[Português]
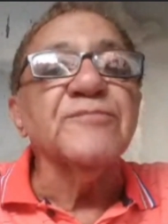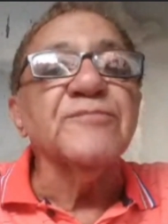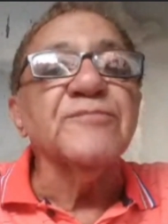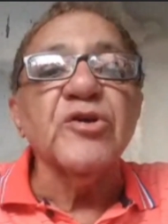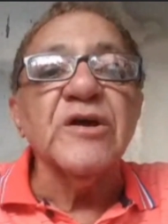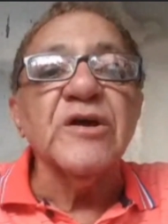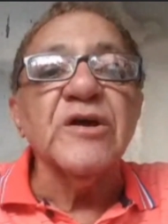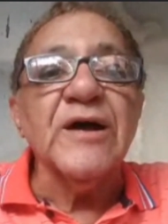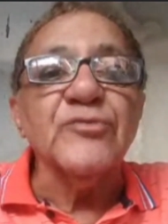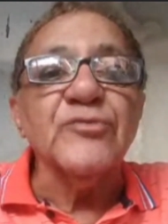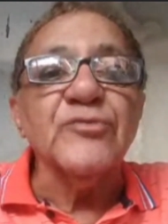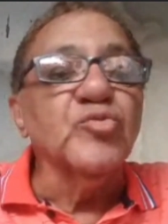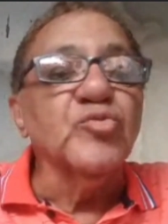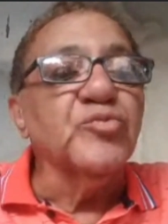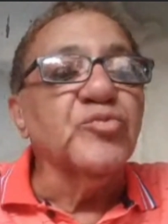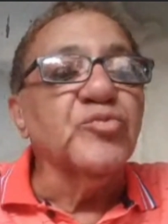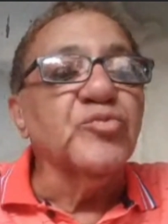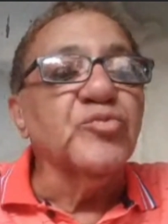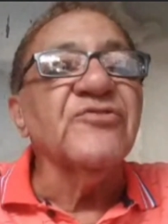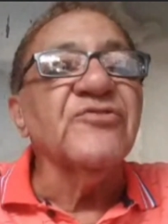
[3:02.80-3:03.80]
em Porangatu,
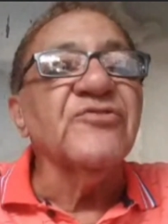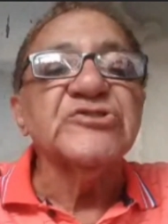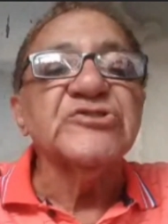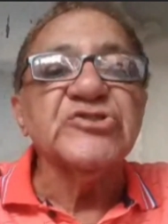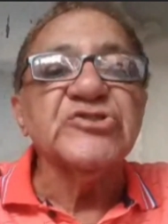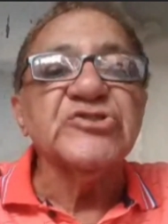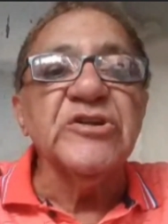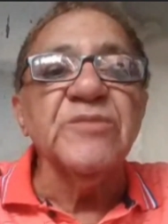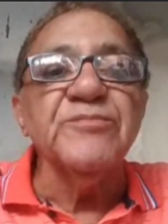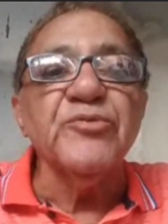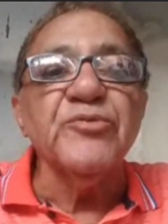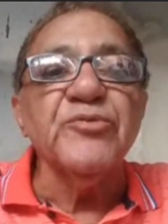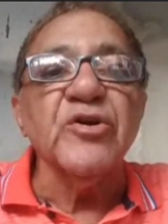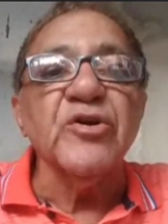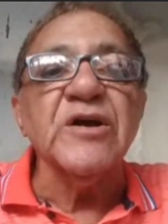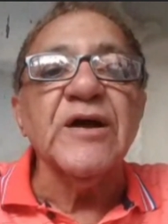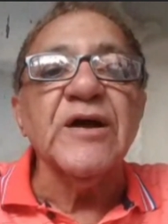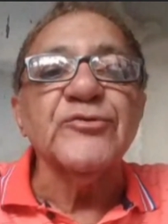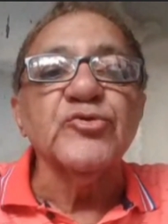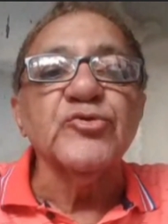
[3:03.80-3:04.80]
por investir em
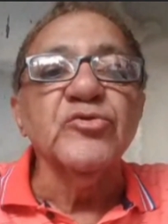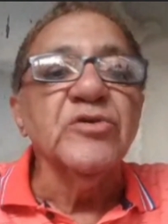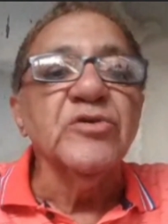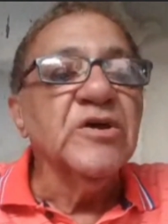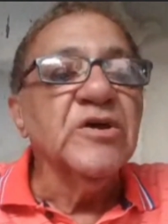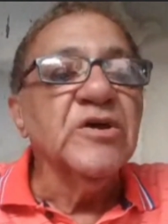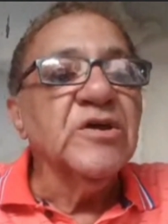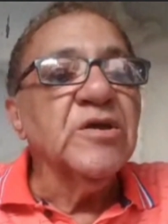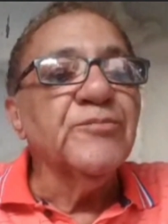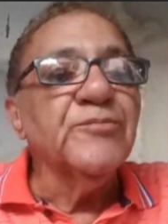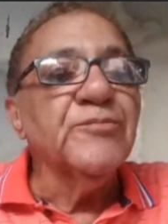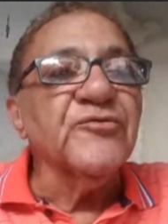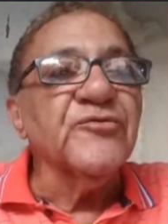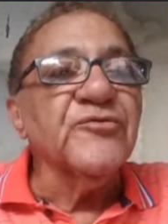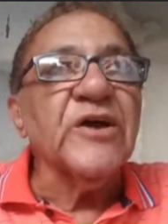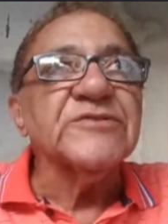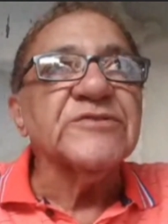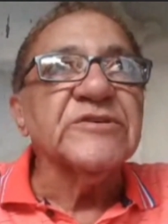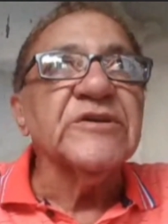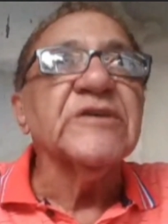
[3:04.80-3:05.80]
Porangatu e por
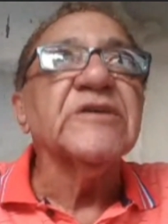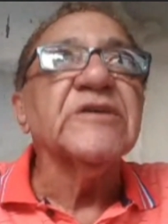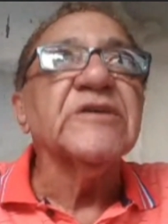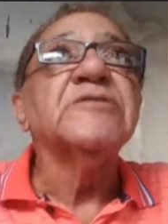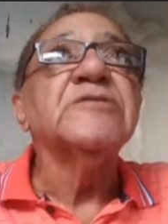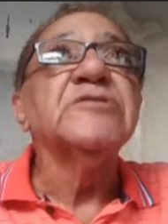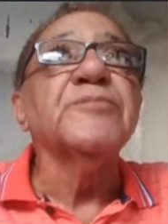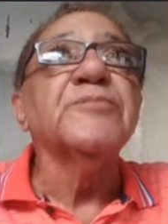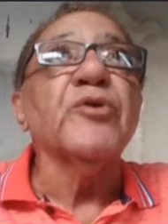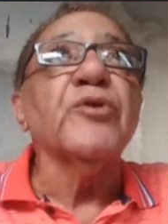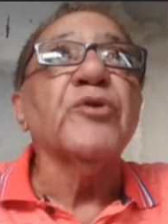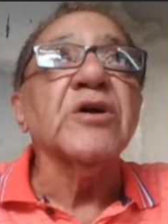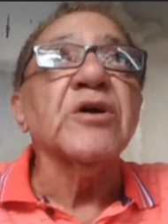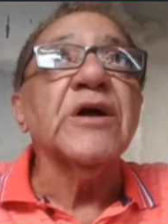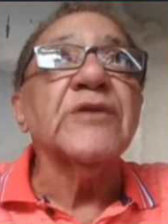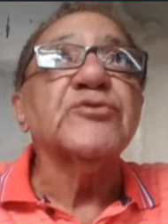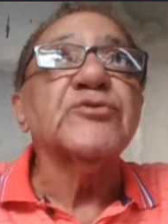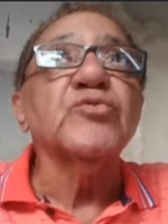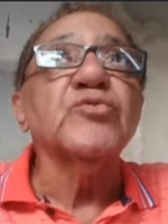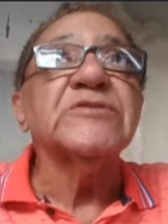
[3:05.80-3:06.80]
fazer de
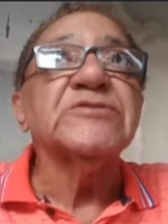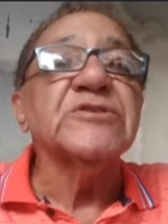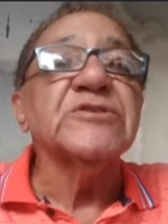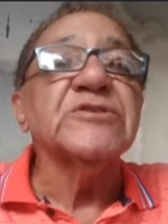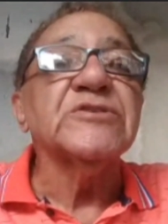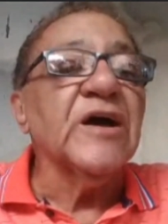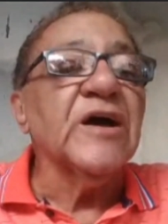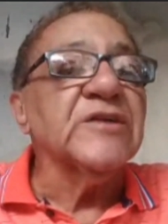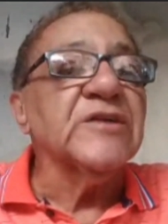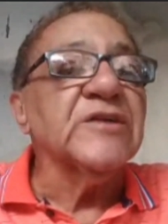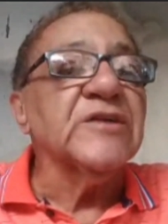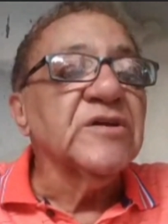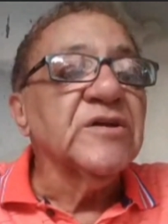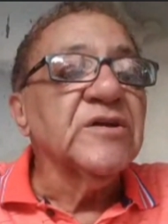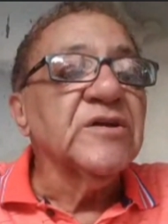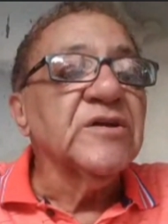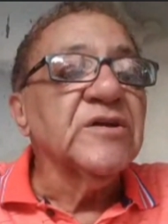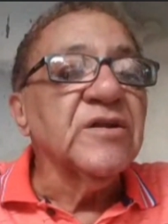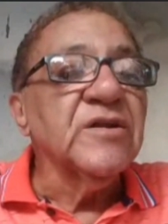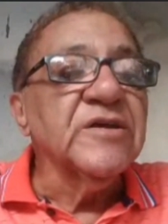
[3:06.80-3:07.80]
Porangatu uma cidade
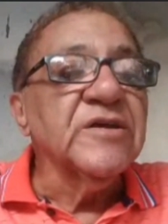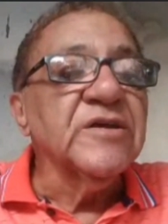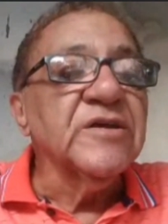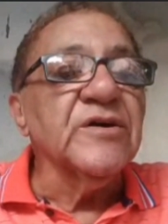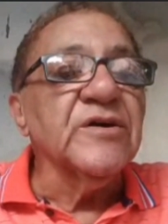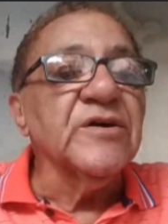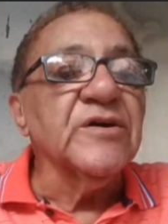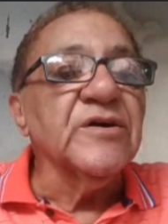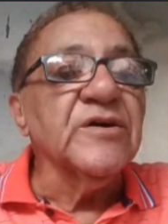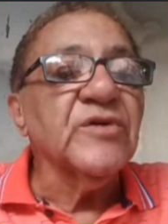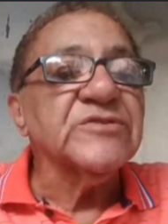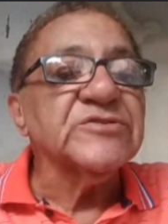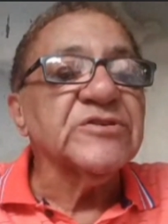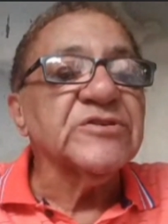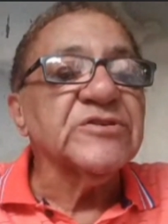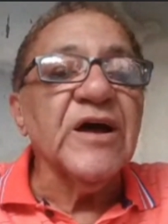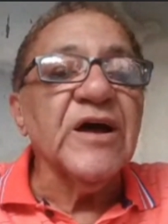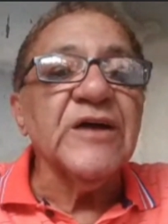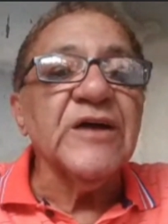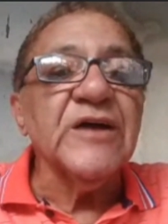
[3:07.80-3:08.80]
linda, uma
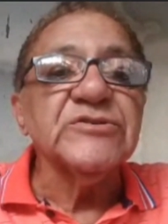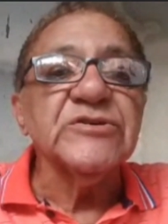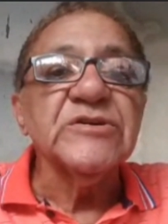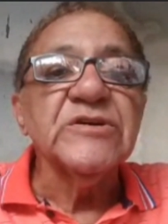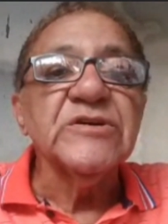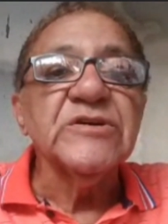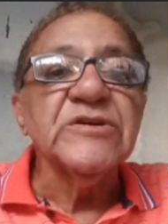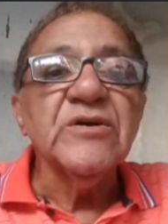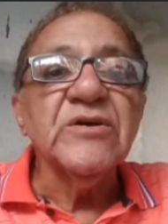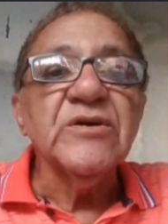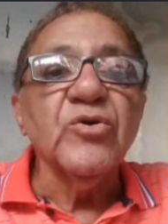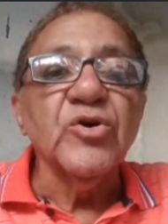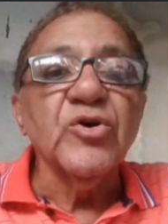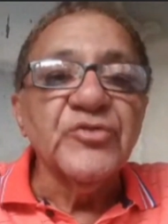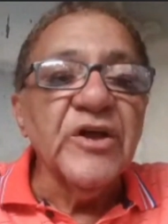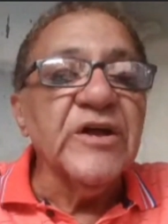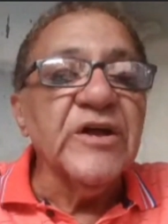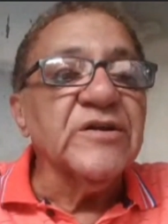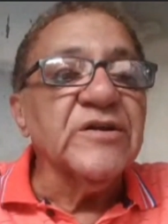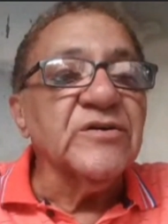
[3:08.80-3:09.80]
cidade
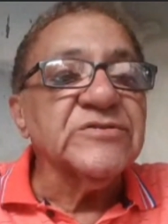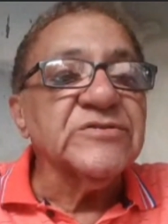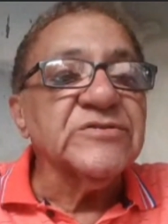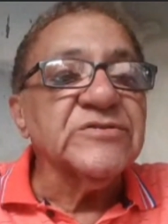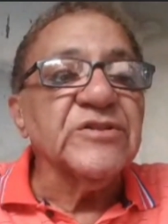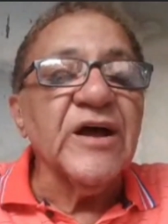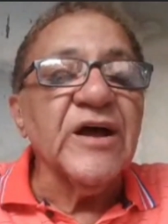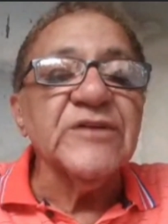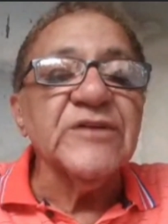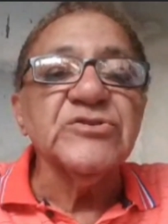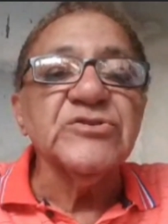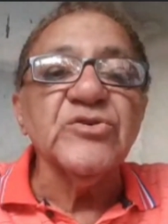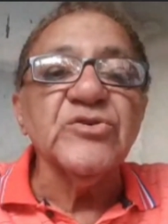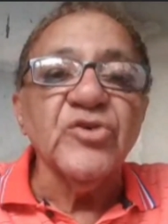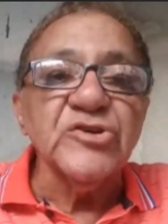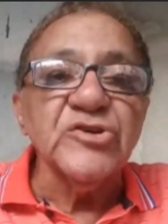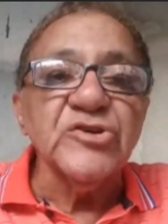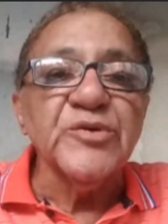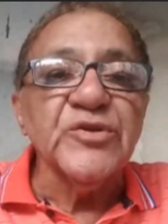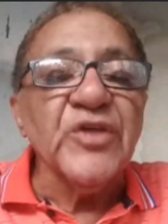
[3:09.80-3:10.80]
ordeira, uma cidade
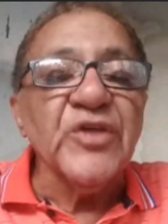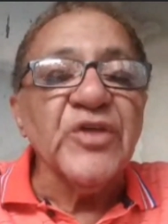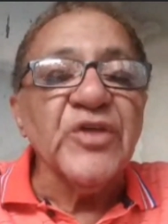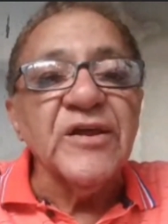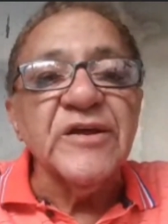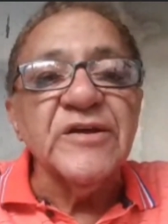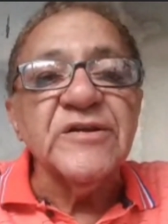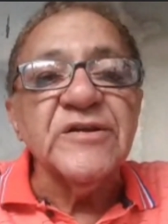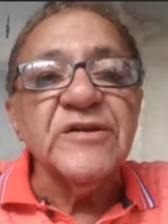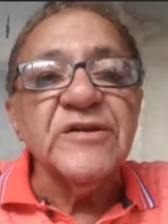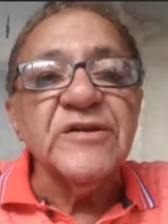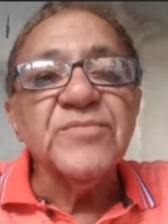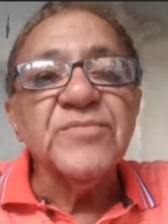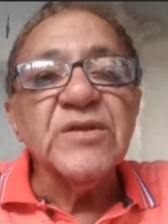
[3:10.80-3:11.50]
hospitaleira.